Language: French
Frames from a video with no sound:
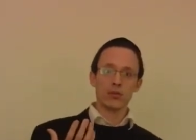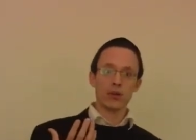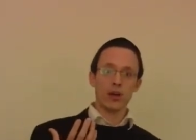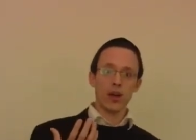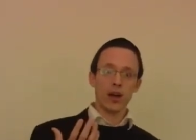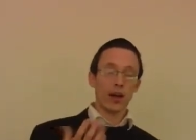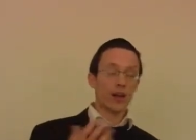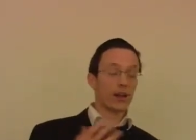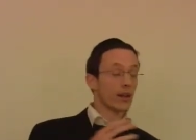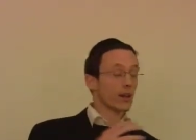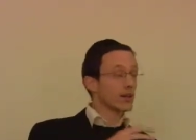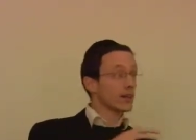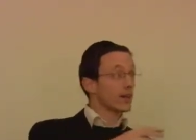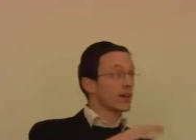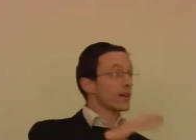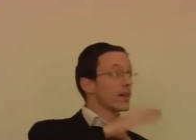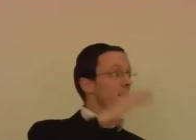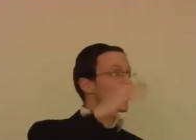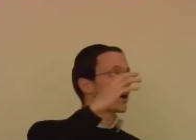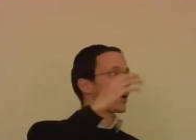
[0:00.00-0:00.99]
ah, bah,
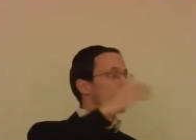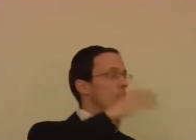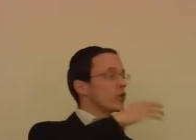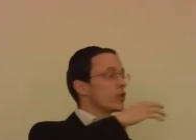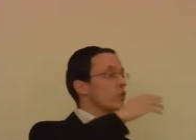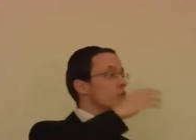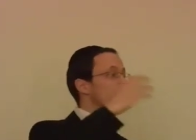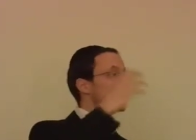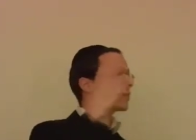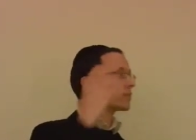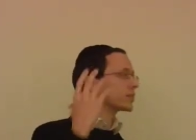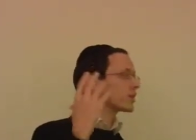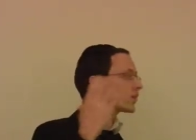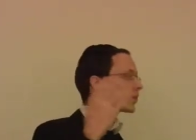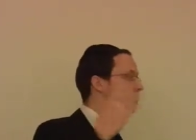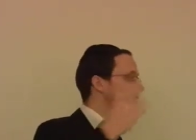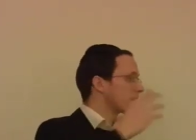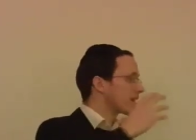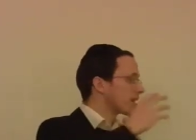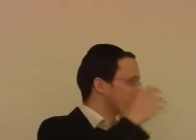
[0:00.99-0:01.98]
un homme comme ça,
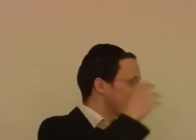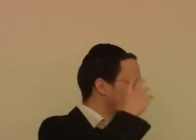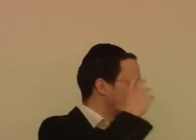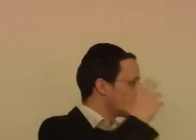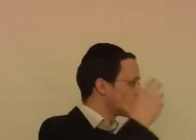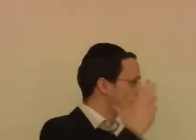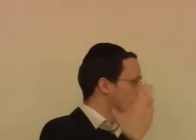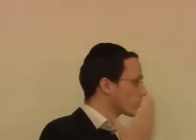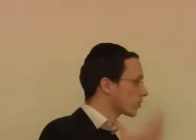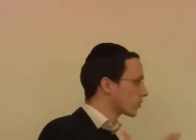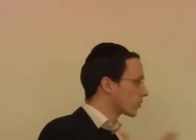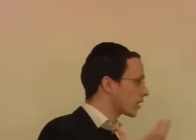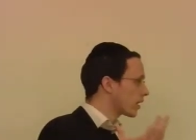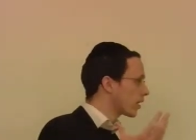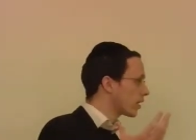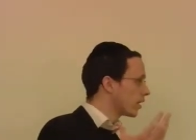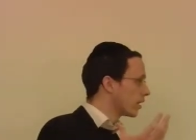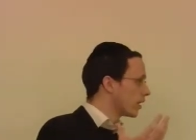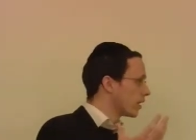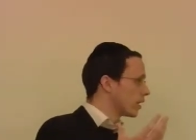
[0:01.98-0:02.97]
aussi intelligent que
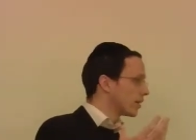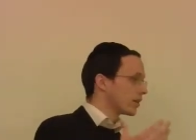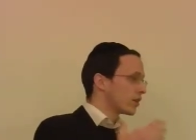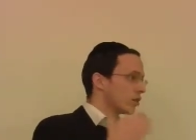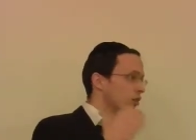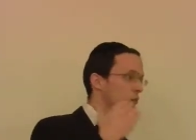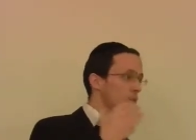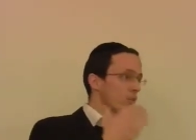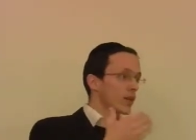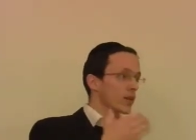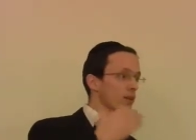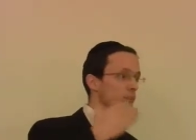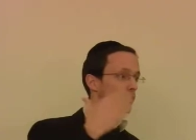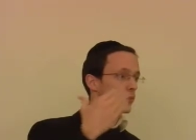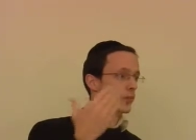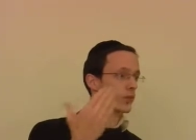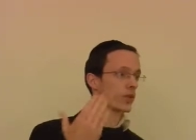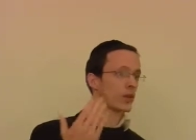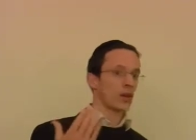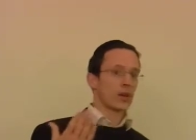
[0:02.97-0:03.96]
ça, qui le place
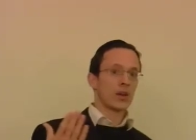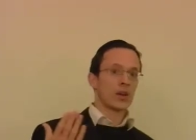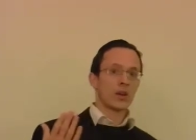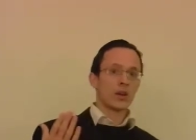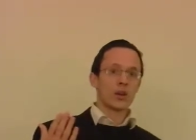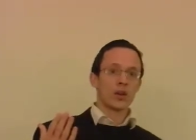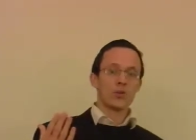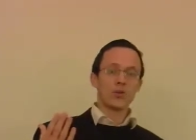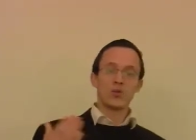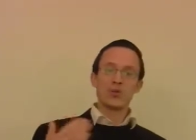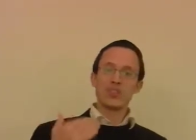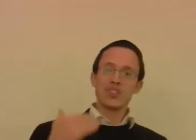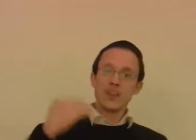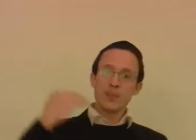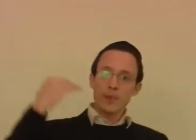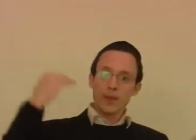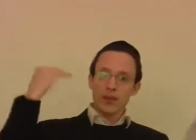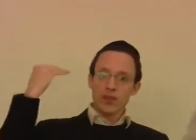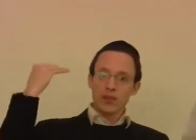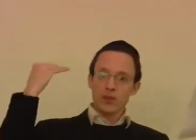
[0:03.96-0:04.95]
pour. Tu sais
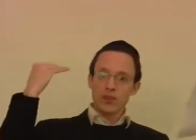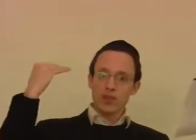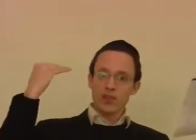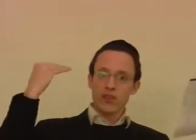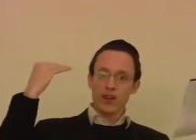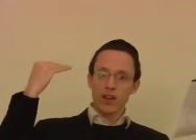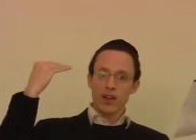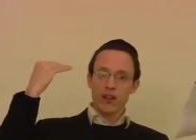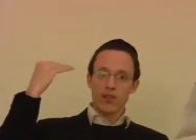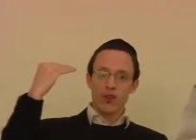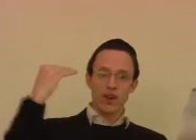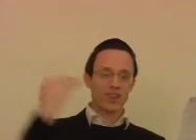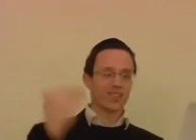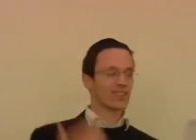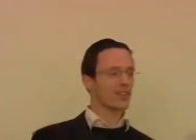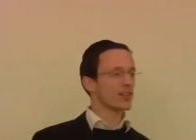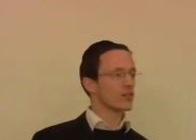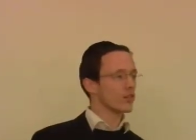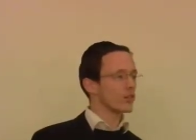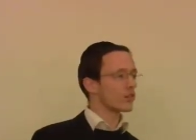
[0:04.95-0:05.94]
maintenant qu'il va y avoir
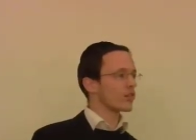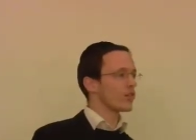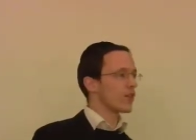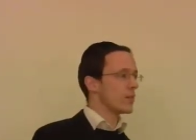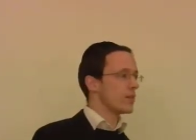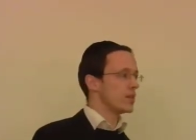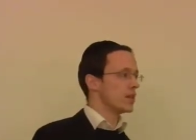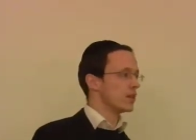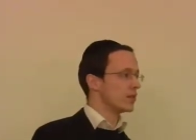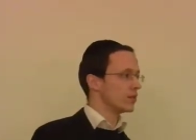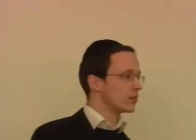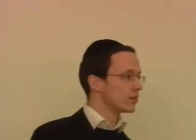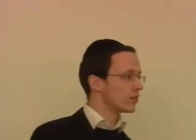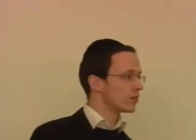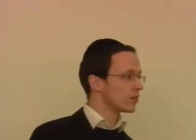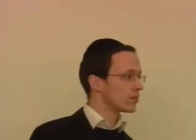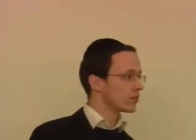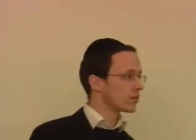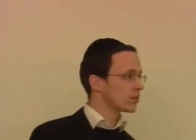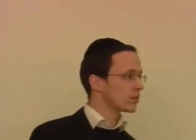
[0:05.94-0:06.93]
7 ans de famine.
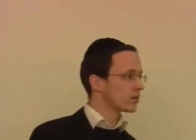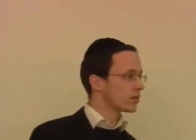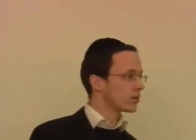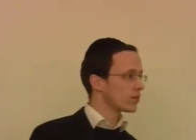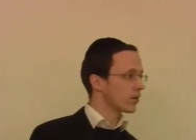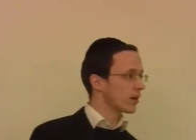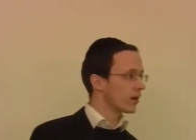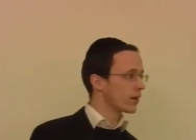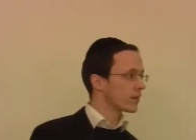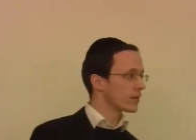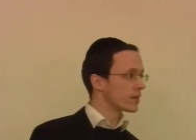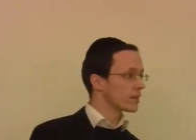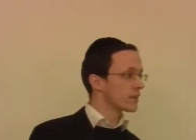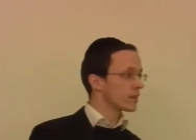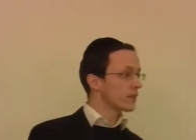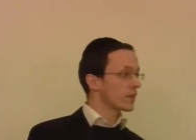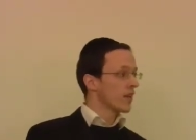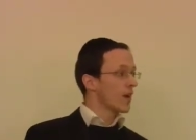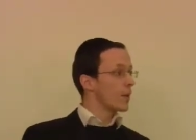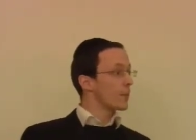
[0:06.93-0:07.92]
Ouais.
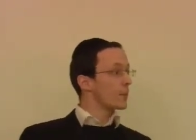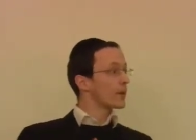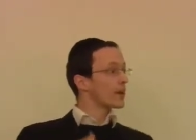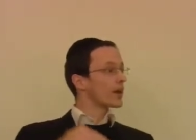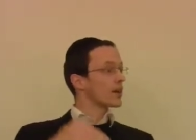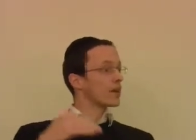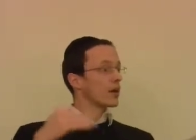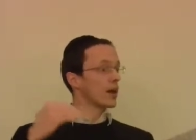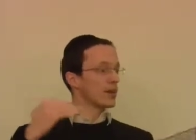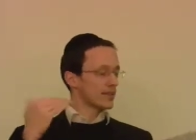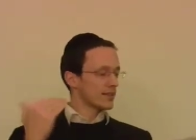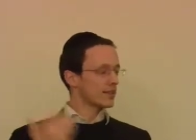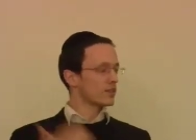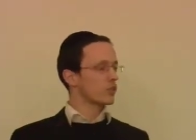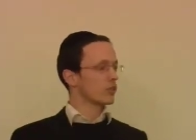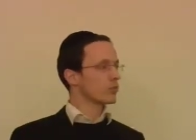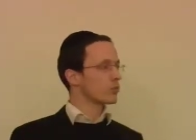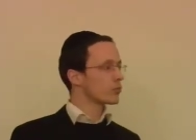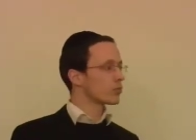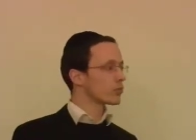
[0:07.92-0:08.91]
Après, 7 euh,
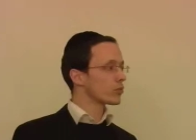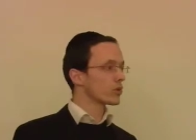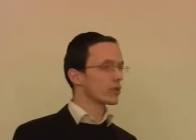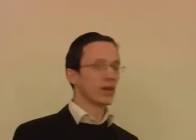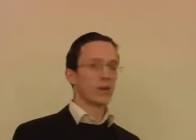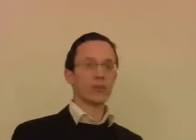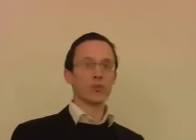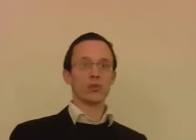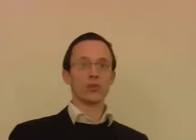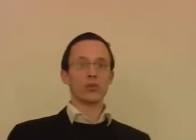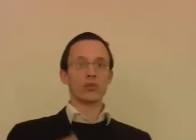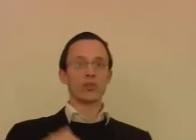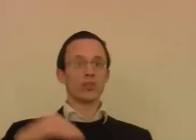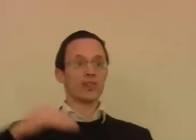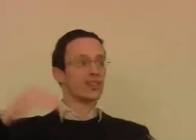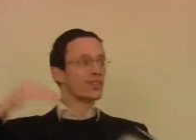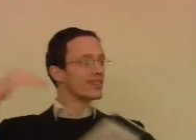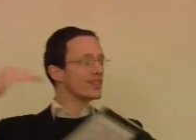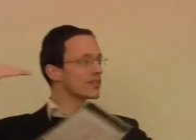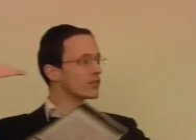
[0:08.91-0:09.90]
ans d'abondance,
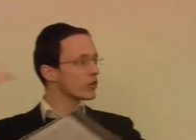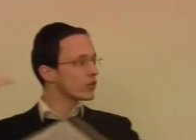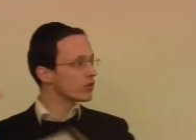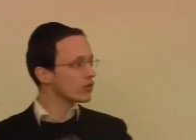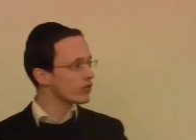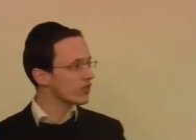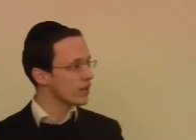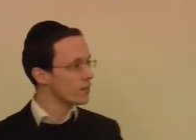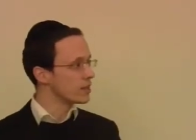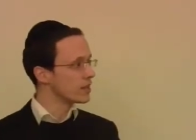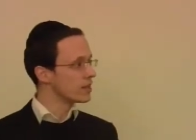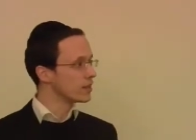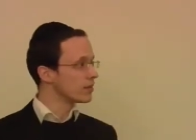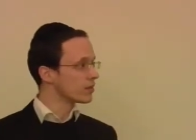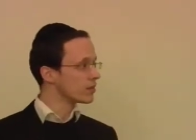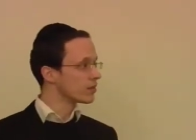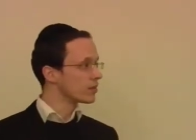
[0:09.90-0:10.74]
7 ans de famine.